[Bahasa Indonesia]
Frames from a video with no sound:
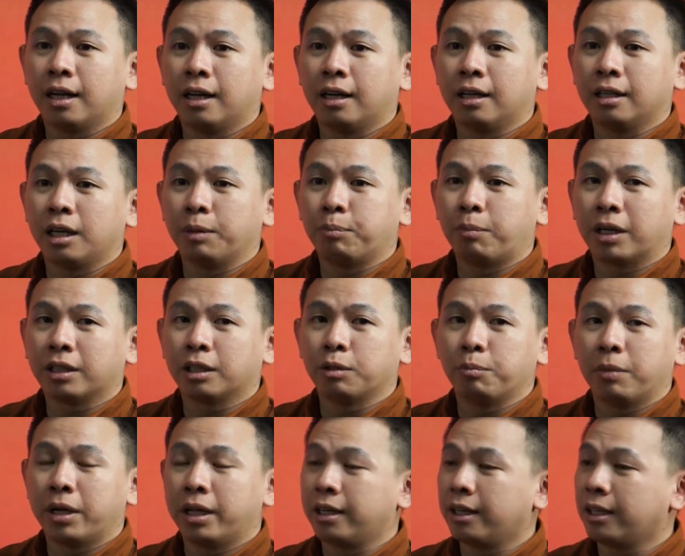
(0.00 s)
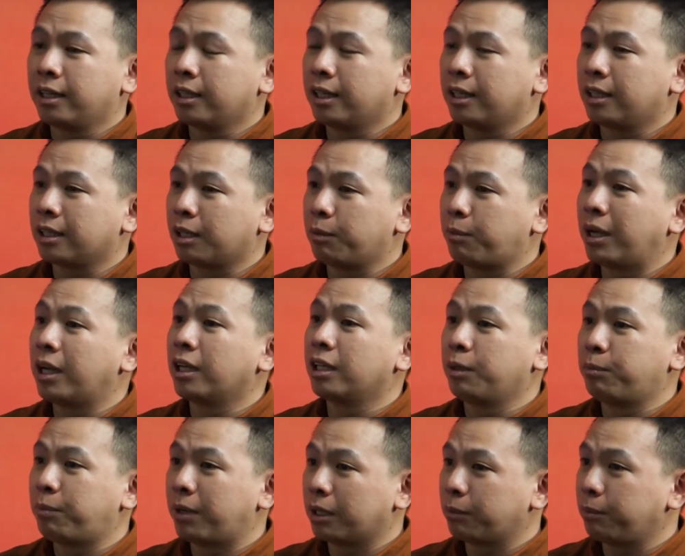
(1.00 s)
uh, departemen uh, kepala
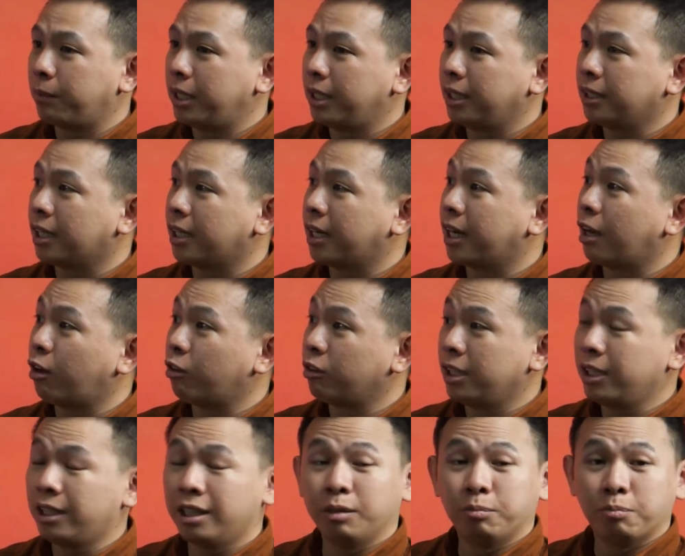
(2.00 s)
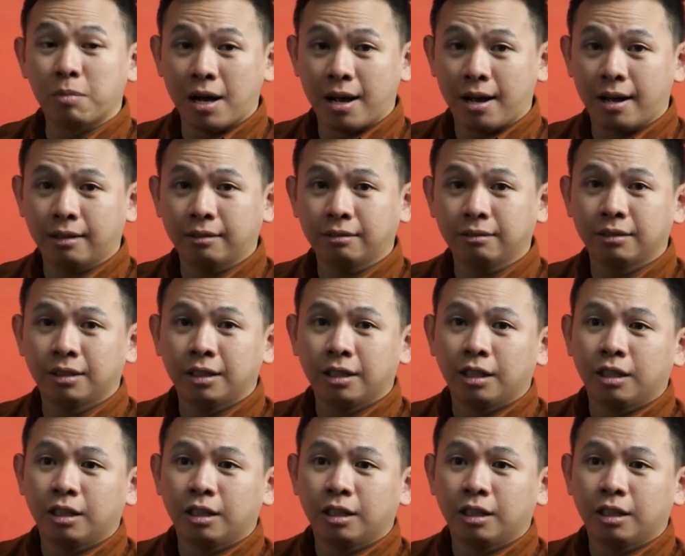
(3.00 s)
departemen internal audit di bank.